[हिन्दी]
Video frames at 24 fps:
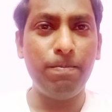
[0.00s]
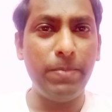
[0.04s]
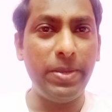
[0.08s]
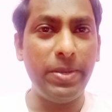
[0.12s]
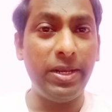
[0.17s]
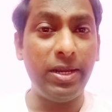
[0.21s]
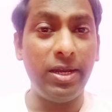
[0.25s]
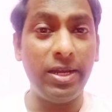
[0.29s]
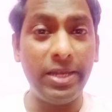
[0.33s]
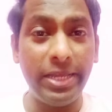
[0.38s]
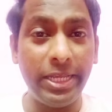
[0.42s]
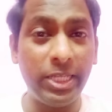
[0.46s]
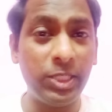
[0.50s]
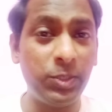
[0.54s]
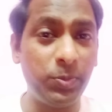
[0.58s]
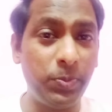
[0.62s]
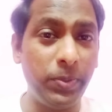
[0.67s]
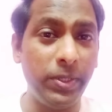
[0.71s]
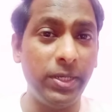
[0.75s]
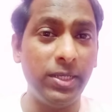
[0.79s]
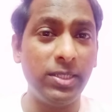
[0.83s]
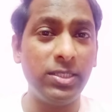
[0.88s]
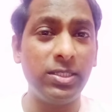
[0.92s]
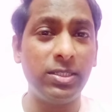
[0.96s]
मेरा
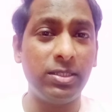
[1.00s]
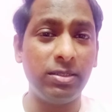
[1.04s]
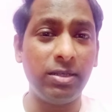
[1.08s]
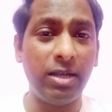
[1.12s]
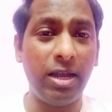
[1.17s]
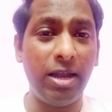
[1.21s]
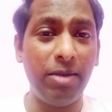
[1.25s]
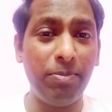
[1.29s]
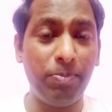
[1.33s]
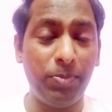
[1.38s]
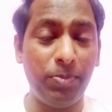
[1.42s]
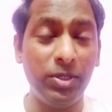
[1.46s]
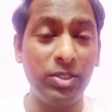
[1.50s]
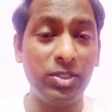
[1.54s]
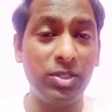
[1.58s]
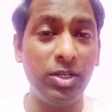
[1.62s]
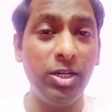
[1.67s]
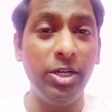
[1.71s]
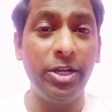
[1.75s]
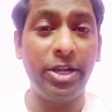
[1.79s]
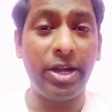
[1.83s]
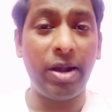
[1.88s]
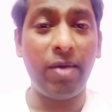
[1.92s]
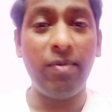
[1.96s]
एक्सपीरियंस आई
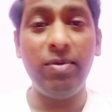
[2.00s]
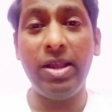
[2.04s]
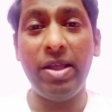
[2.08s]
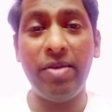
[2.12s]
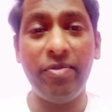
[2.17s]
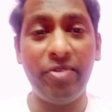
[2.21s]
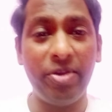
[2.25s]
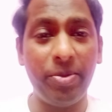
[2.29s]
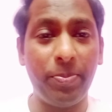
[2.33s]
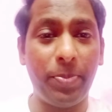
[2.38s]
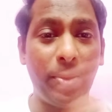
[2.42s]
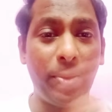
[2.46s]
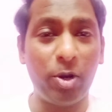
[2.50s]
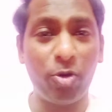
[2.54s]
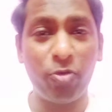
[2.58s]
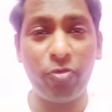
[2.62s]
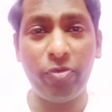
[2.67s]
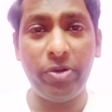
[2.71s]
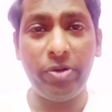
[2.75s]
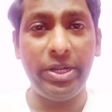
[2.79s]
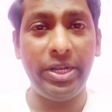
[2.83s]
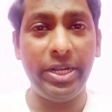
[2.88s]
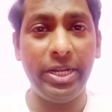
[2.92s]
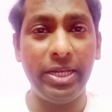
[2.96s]
पर्सनली ट्रैवल एवरी पार्ट
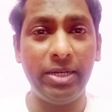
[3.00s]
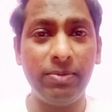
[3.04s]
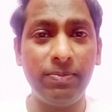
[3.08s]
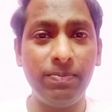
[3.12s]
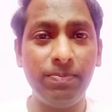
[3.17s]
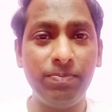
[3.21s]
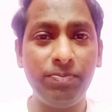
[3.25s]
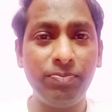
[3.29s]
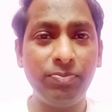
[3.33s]
ऑफ इंडिया